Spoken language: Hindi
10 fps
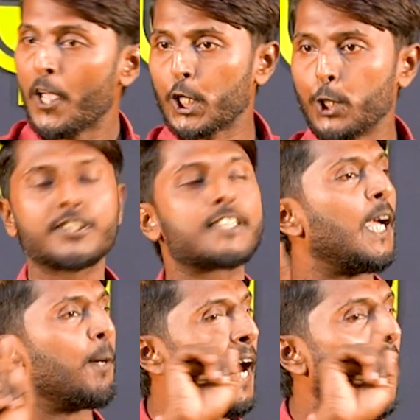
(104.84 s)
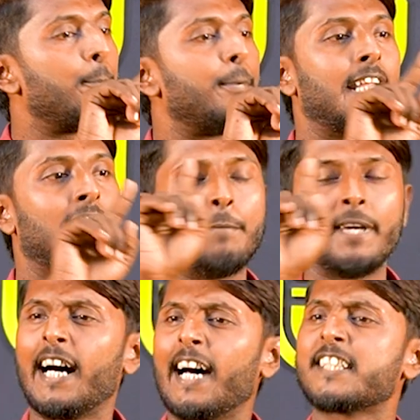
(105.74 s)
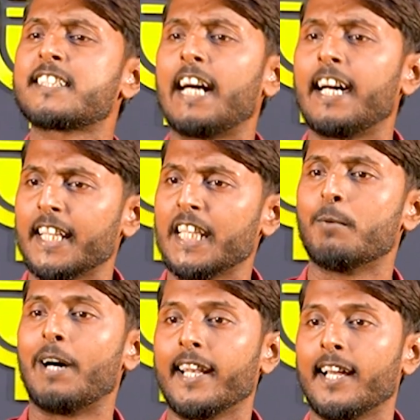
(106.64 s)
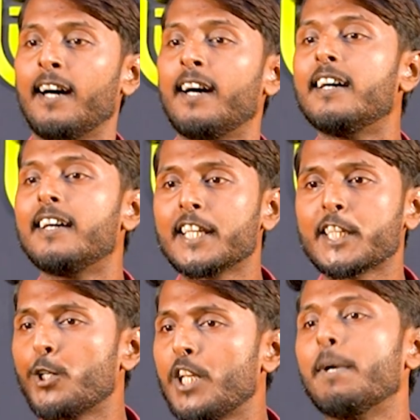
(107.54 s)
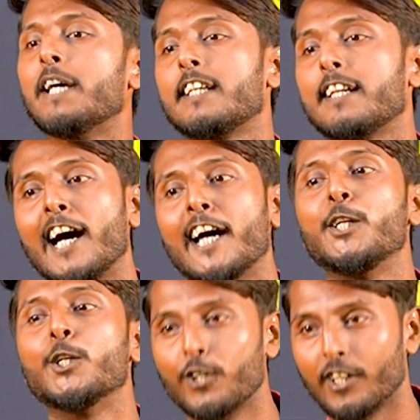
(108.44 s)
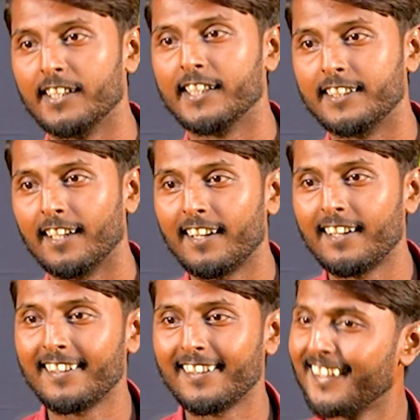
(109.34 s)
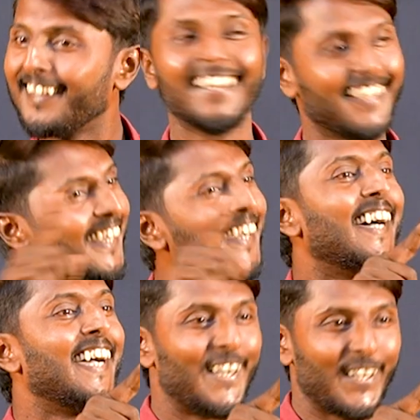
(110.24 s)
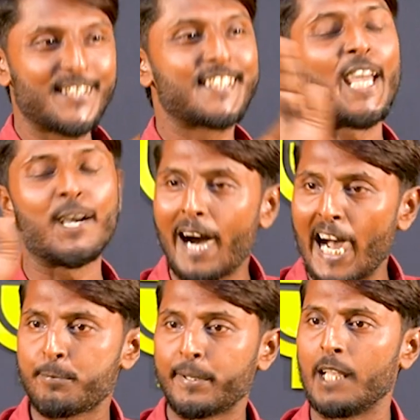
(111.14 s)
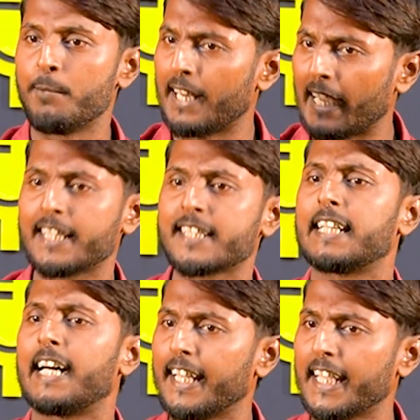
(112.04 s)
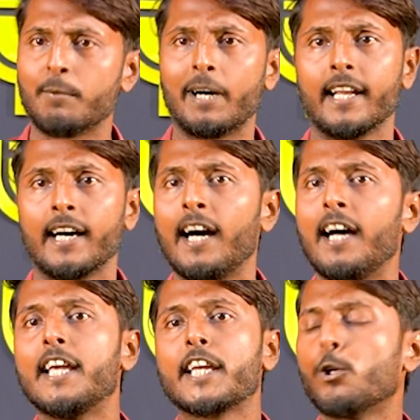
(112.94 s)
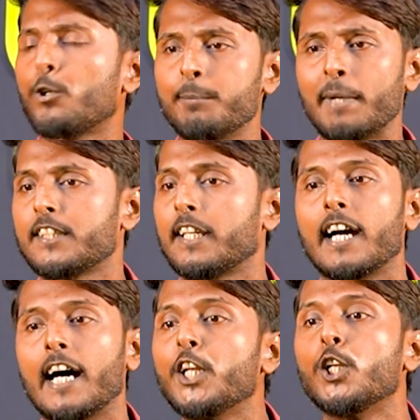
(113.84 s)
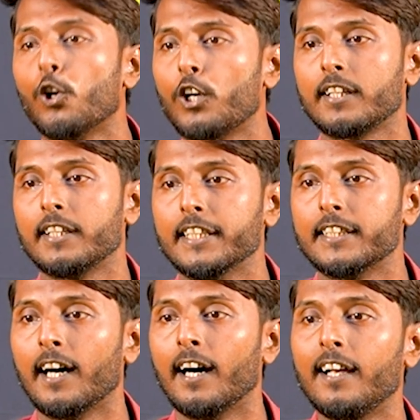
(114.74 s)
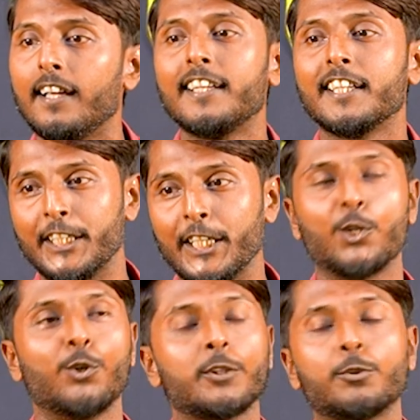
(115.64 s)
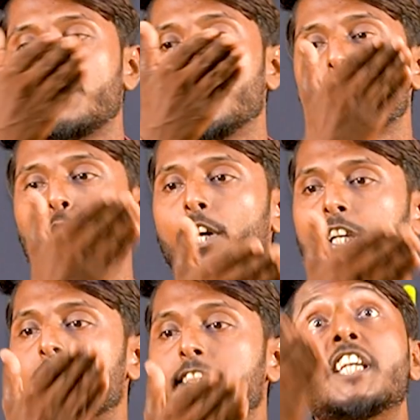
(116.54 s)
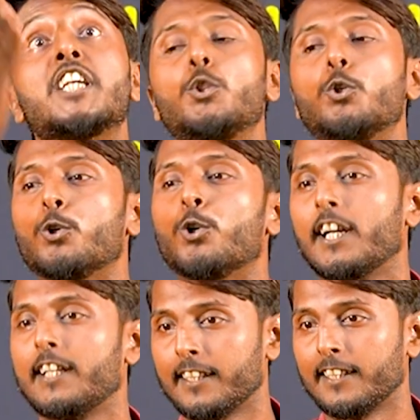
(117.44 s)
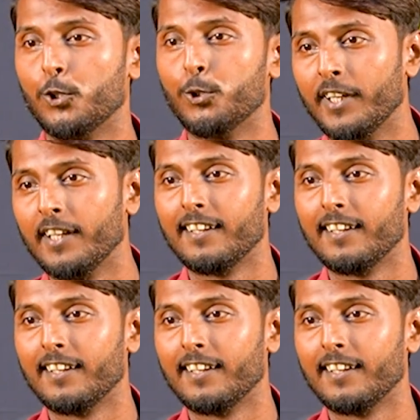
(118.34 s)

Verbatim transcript: कि उसके बाप ने मेरा रिश्ता नहीं माना क्योंकि मैं सरकारी नौकर नहीं था उसके बाप ने मेरा रिश्ता नहीं माना क्योंकि मैं सरकारी नौकर नहीं था देखो आज उसके शोहर जैसे कितनों को खटाता हूँ मैं